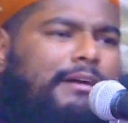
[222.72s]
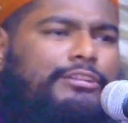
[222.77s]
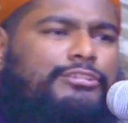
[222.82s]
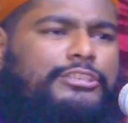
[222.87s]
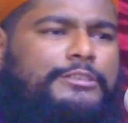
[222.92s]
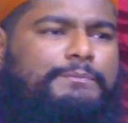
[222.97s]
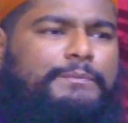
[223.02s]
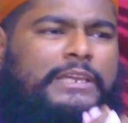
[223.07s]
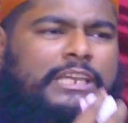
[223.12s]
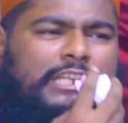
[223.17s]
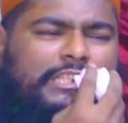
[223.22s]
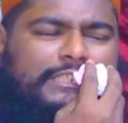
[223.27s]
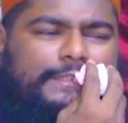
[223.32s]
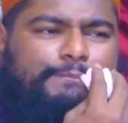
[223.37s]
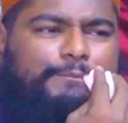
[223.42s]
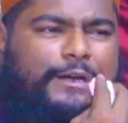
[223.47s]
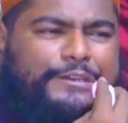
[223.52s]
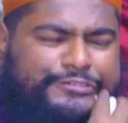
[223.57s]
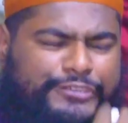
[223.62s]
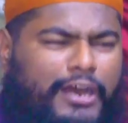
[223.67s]
মানুষ বিশ
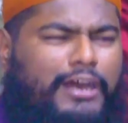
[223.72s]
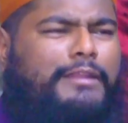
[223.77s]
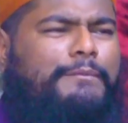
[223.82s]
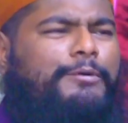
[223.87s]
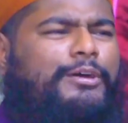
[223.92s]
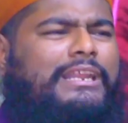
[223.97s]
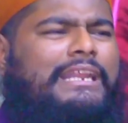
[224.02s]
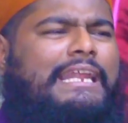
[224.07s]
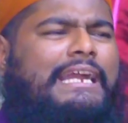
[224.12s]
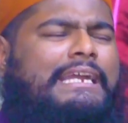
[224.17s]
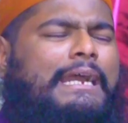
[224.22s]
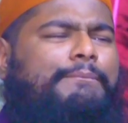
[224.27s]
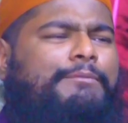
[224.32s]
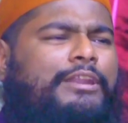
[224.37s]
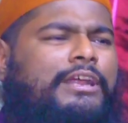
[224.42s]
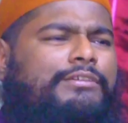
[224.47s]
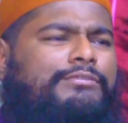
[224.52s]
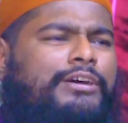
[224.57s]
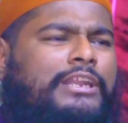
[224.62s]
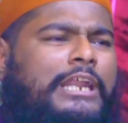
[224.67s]
বছর পরে
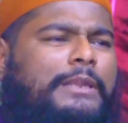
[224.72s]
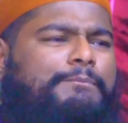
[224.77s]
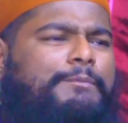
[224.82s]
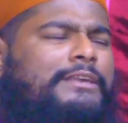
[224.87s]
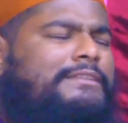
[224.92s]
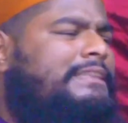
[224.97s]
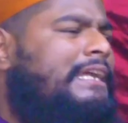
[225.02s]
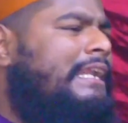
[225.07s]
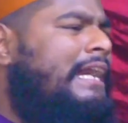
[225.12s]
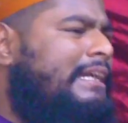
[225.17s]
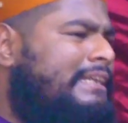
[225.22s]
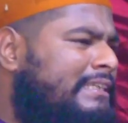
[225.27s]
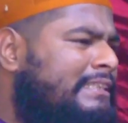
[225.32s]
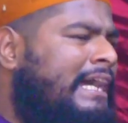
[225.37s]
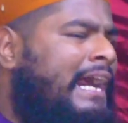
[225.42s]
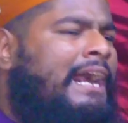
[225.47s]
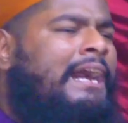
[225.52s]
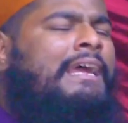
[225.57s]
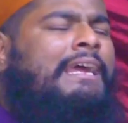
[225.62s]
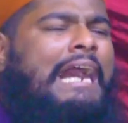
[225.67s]
লেখাপড়া করার পর তার
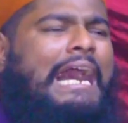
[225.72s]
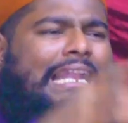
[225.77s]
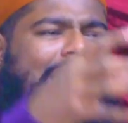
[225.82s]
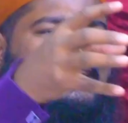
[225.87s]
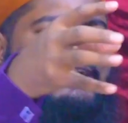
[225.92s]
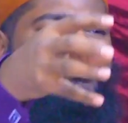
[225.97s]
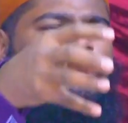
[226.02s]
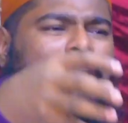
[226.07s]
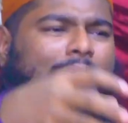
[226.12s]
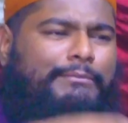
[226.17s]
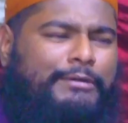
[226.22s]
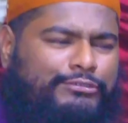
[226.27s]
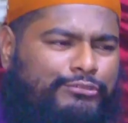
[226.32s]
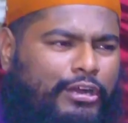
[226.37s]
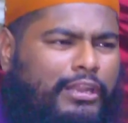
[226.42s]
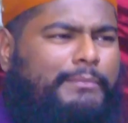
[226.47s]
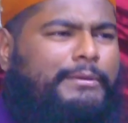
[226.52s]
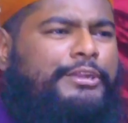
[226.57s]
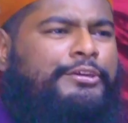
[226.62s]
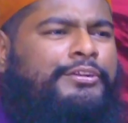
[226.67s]
আকিদা আল্লাহ হলে আমার
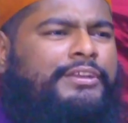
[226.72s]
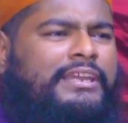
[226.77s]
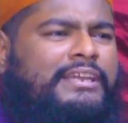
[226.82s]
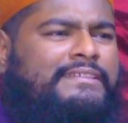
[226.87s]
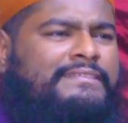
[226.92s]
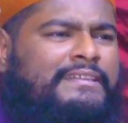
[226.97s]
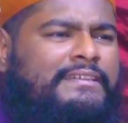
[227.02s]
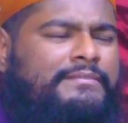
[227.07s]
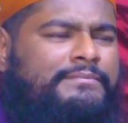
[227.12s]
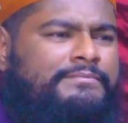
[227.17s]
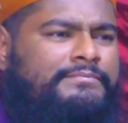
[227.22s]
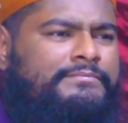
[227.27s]
কলমে ঢুকে গেছে